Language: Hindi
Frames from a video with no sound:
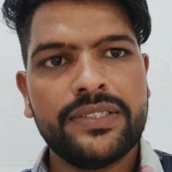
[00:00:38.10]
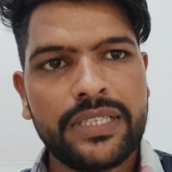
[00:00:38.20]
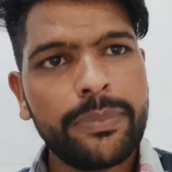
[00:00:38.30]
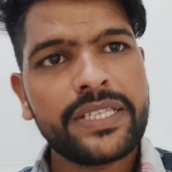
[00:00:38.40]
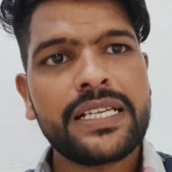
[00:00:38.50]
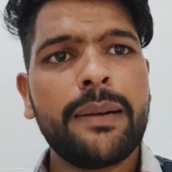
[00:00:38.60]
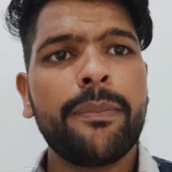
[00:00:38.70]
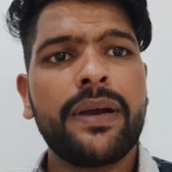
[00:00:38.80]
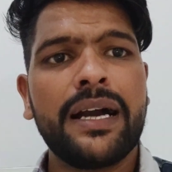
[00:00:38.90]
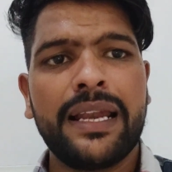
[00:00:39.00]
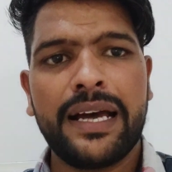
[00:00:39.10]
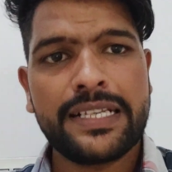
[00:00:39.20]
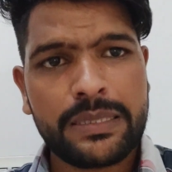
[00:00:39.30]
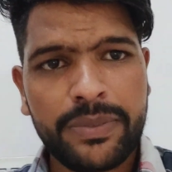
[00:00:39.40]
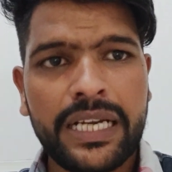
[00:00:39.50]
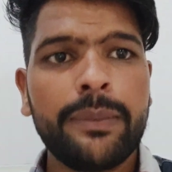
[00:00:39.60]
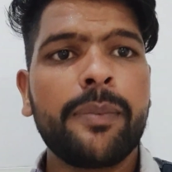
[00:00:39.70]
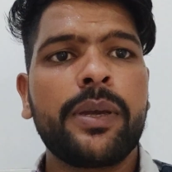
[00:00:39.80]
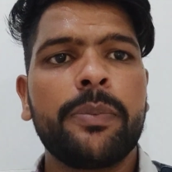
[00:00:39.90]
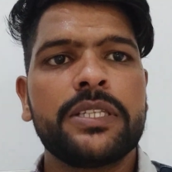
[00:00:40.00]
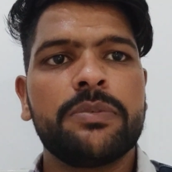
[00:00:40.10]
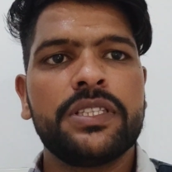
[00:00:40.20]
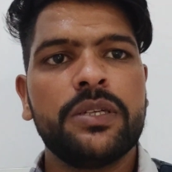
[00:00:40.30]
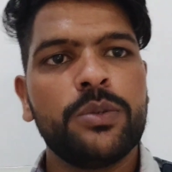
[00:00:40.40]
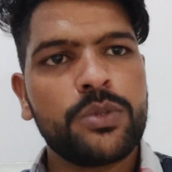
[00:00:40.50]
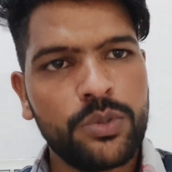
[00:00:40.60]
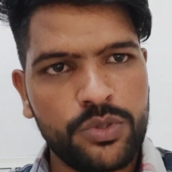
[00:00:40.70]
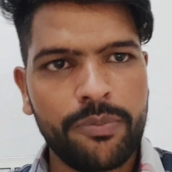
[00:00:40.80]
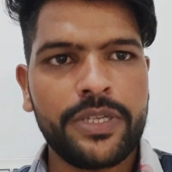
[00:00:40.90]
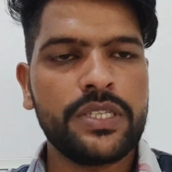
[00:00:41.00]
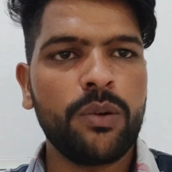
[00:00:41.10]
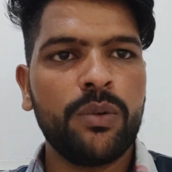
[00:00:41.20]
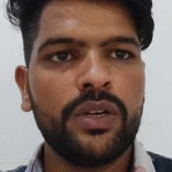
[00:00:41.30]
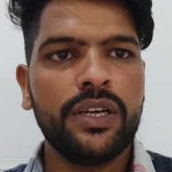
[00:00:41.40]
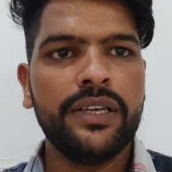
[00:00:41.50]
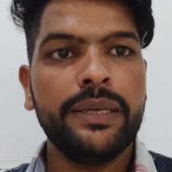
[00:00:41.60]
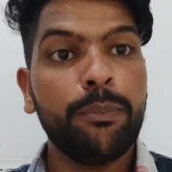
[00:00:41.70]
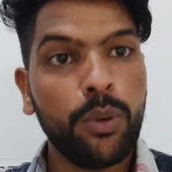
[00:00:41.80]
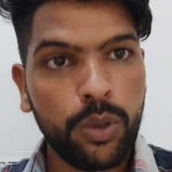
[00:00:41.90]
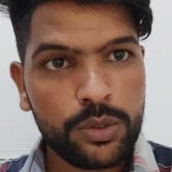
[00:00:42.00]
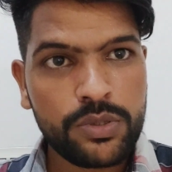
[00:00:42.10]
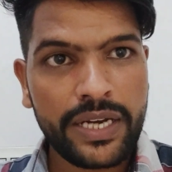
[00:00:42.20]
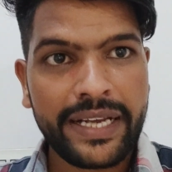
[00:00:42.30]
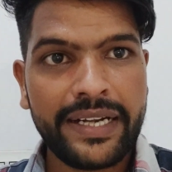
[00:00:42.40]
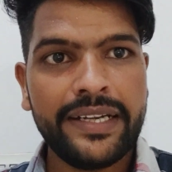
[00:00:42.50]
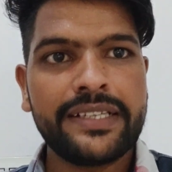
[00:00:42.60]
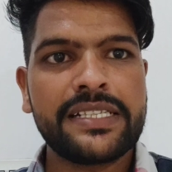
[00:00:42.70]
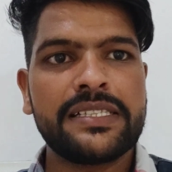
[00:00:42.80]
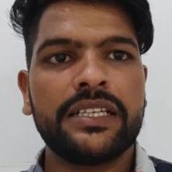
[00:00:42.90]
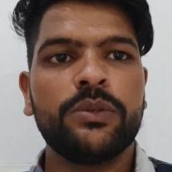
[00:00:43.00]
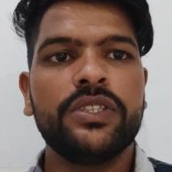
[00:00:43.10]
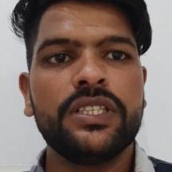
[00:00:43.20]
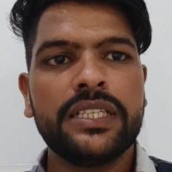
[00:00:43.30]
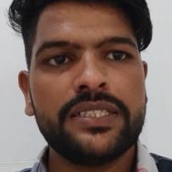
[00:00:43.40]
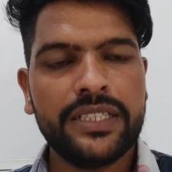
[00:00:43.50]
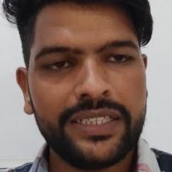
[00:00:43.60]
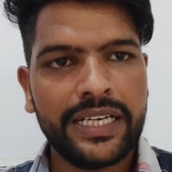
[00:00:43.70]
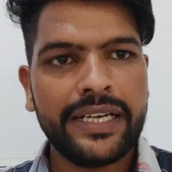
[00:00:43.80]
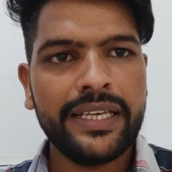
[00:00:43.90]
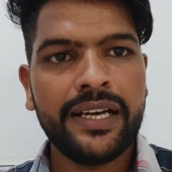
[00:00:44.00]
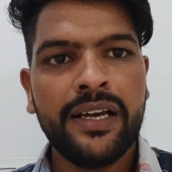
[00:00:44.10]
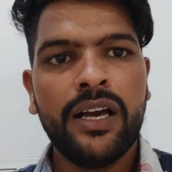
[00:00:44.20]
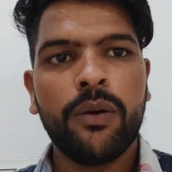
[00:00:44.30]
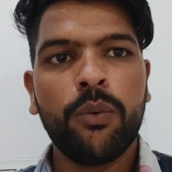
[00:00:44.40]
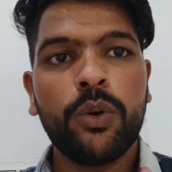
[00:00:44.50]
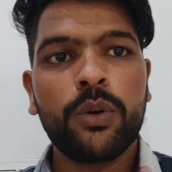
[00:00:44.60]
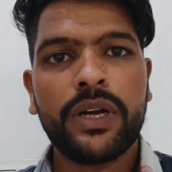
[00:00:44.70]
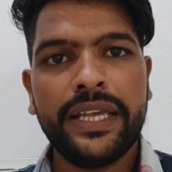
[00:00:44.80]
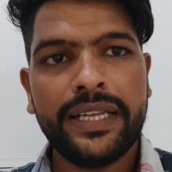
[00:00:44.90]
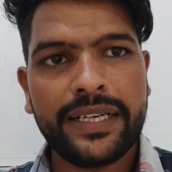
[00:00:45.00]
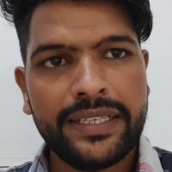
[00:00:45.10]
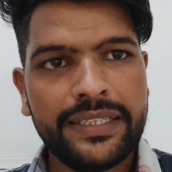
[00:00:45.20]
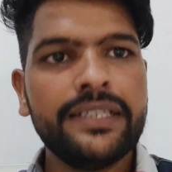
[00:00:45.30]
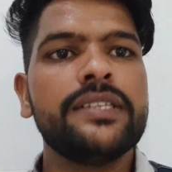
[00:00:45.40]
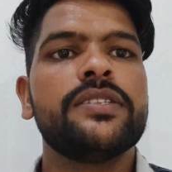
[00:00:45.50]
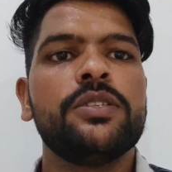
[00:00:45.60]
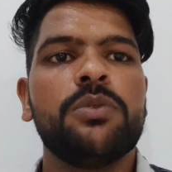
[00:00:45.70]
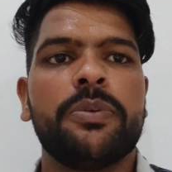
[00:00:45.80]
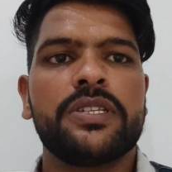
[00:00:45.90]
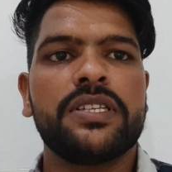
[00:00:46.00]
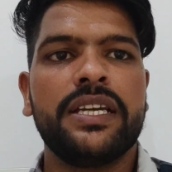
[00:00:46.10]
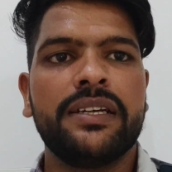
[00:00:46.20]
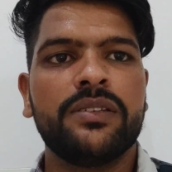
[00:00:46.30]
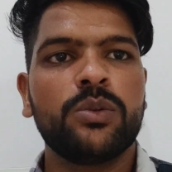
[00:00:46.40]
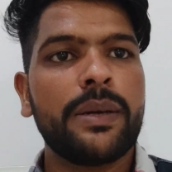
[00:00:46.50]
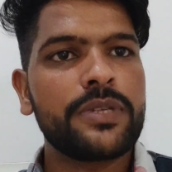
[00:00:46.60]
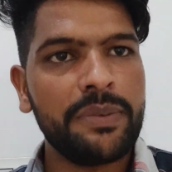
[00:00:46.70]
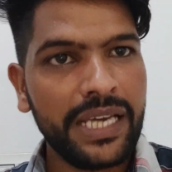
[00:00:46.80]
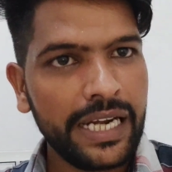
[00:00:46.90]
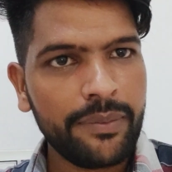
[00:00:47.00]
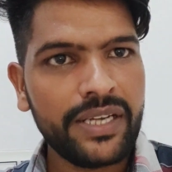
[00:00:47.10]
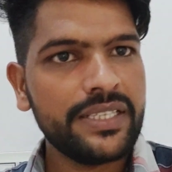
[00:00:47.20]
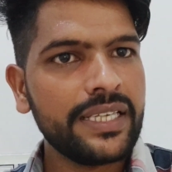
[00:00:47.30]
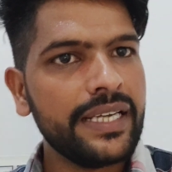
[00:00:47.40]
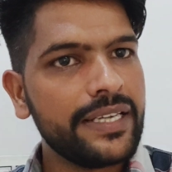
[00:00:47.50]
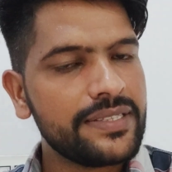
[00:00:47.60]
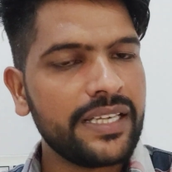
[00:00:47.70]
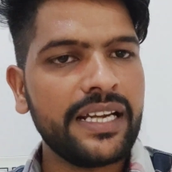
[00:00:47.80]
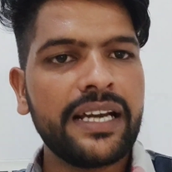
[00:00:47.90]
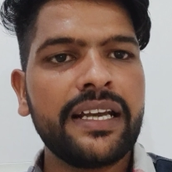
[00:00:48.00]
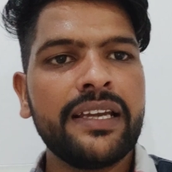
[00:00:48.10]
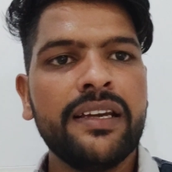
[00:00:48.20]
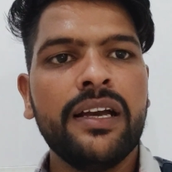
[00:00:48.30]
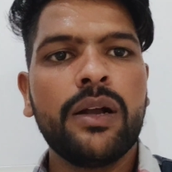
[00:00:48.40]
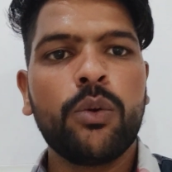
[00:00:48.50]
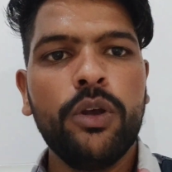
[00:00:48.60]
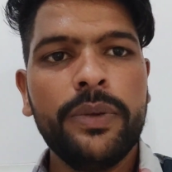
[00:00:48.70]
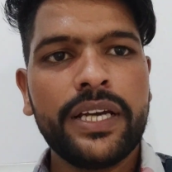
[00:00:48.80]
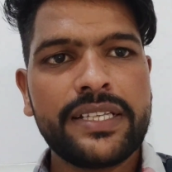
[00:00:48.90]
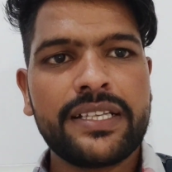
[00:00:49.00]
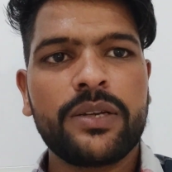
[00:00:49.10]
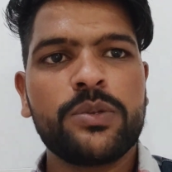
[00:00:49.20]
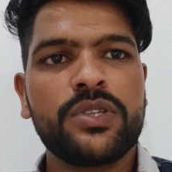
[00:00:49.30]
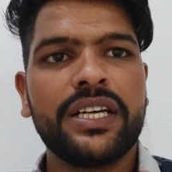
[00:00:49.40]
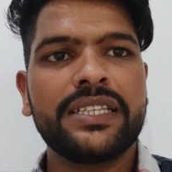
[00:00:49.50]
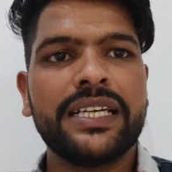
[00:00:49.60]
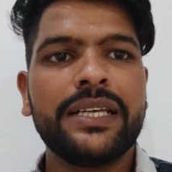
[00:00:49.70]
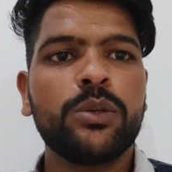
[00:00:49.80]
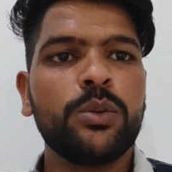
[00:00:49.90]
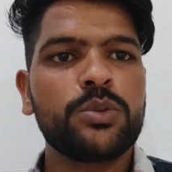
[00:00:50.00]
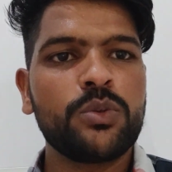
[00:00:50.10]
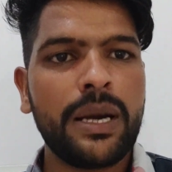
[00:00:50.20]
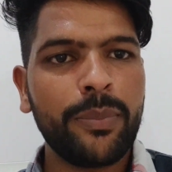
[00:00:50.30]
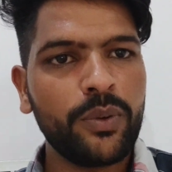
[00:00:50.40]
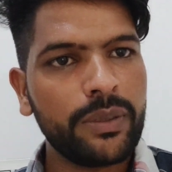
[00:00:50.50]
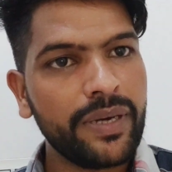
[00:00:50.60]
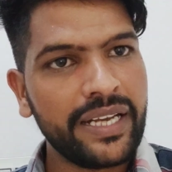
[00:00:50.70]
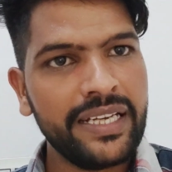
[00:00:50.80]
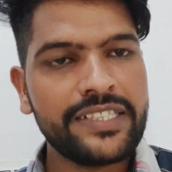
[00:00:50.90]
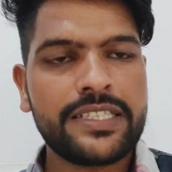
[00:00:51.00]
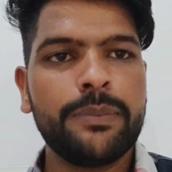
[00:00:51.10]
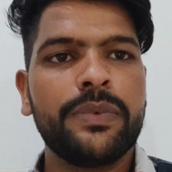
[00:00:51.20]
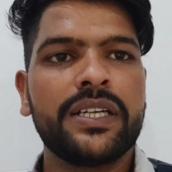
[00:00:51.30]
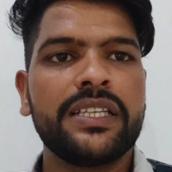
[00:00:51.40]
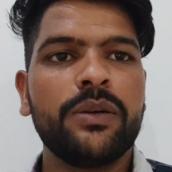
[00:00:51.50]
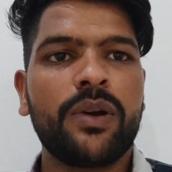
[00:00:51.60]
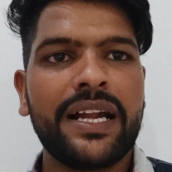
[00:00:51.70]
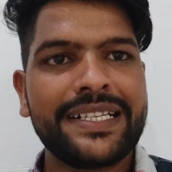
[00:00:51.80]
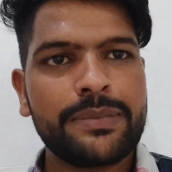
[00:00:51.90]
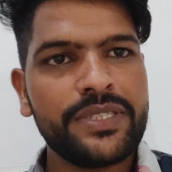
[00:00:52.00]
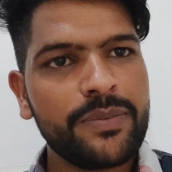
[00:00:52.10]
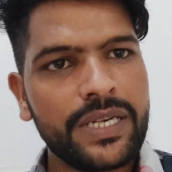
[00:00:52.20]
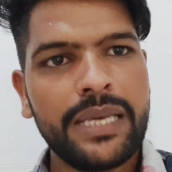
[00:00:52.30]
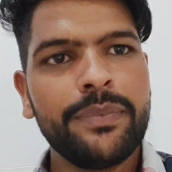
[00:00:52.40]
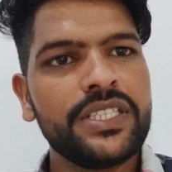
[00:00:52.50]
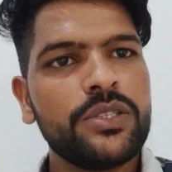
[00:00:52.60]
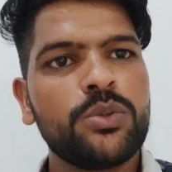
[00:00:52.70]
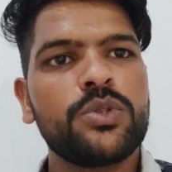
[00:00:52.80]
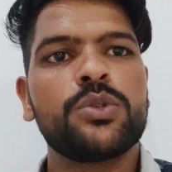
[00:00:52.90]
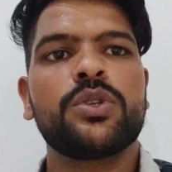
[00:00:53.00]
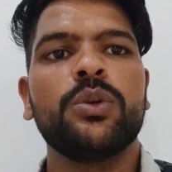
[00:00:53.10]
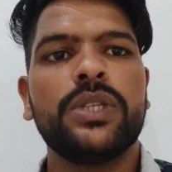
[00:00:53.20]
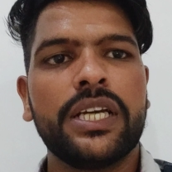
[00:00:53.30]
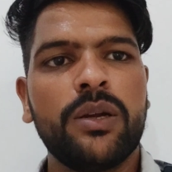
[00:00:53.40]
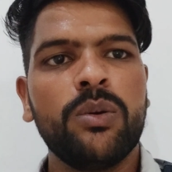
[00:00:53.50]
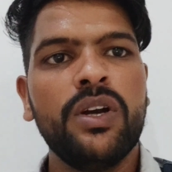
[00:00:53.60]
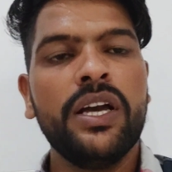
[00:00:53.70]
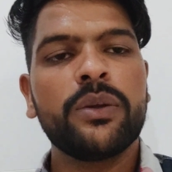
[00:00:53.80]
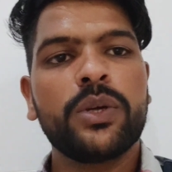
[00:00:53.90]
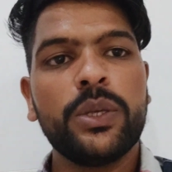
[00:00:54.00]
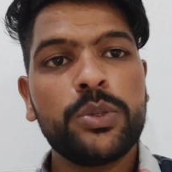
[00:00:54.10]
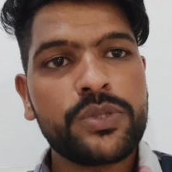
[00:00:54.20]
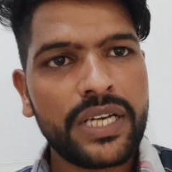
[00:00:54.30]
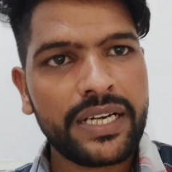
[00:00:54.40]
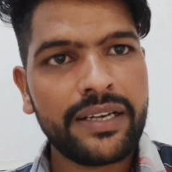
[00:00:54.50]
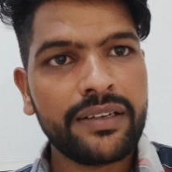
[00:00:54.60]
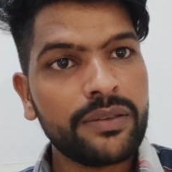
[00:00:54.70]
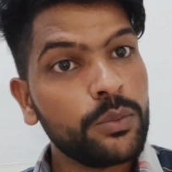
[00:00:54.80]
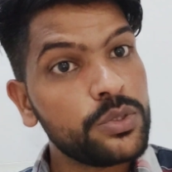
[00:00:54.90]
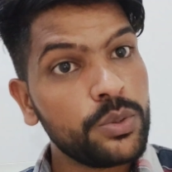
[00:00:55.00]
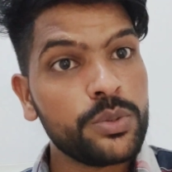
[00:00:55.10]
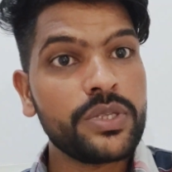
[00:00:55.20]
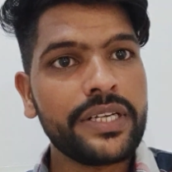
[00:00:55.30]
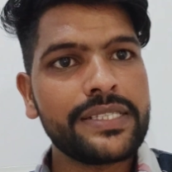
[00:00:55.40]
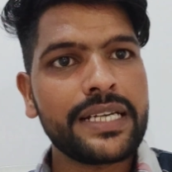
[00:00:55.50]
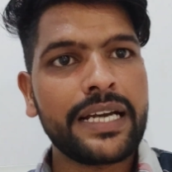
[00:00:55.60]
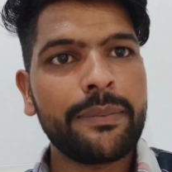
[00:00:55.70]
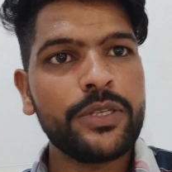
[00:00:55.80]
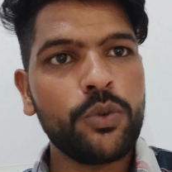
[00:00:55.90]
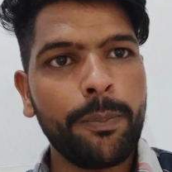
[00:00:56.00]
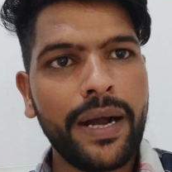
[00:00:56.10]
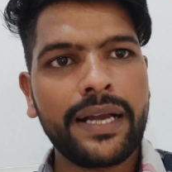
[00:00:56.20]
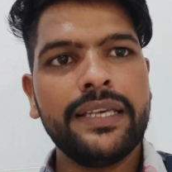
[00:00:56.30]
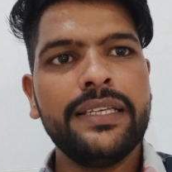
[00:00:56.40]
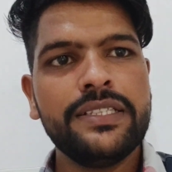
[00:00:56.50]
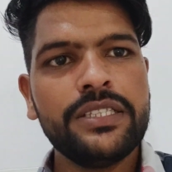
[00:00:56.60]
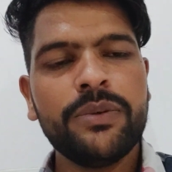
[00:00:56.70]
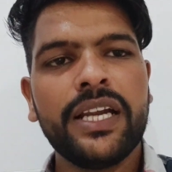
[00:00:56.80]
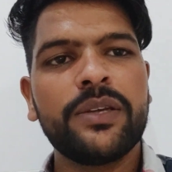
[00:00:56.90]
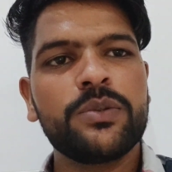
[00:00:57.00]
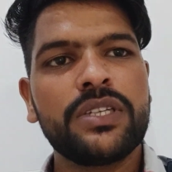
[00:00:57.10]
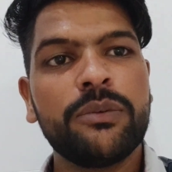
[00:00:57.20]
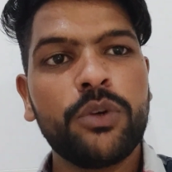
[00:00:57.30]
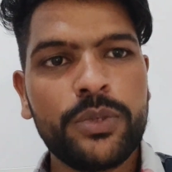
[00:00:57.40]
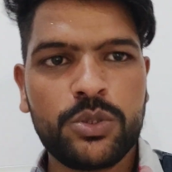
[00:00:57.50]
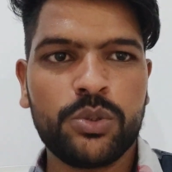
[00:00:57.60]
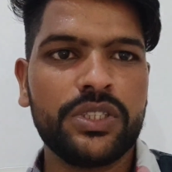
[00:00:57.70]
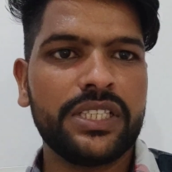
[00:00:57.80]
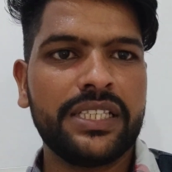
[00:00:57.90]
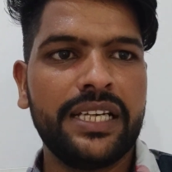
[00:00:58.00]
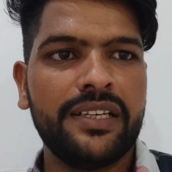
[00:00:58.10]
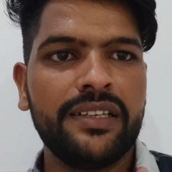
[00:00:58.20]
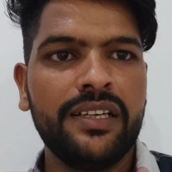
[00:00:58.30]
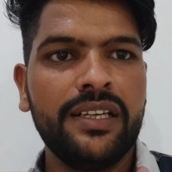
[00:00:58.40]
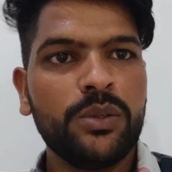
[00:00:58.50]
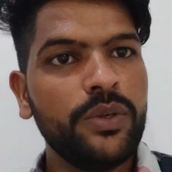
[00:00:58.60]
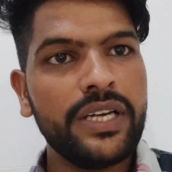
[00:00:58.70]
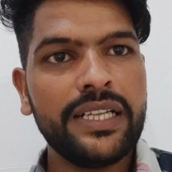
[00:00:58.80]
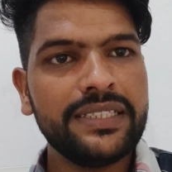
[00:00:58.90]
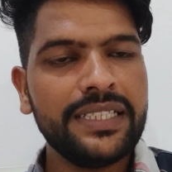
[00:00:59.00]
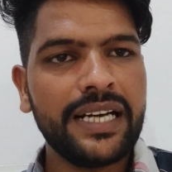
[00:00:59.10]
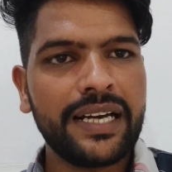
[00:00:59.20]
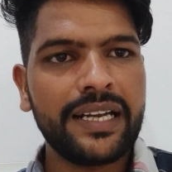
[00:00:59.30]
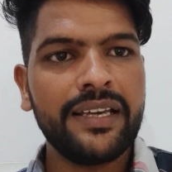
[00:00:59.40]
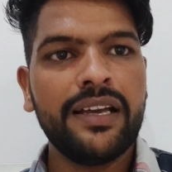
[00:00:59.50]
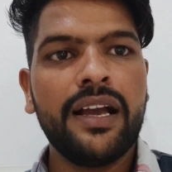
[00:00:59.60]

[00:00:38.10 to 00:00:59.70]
जब एग्ज़ाम का लास्ट में टाइम आपके पास बचे उस क्वेश्चन पे जाओ ये बहुत सारे कैंडिडेट के साथ हुआ जिनकी अच्छी तैयारी है वो कहीं ना कहीं इस चीज़ में फंसे हैं तो आप सभी के लिए एडवाइज है कि ऐसा ना करें कोई भी अगर ऐसा क्वेश्चन आता है तो उसको आप लोग एक बार के लिए स्किप कर दें और लास्ट में जब टाइम बचे तो उस क्वेश्चन को देख लो क्योंकि उस चक उस क्वेश्चन के चक्कर में जो बाकी ईजी वाले क्वेश्चन है वो भी छूट जाते हैं तो ये गलती ना करें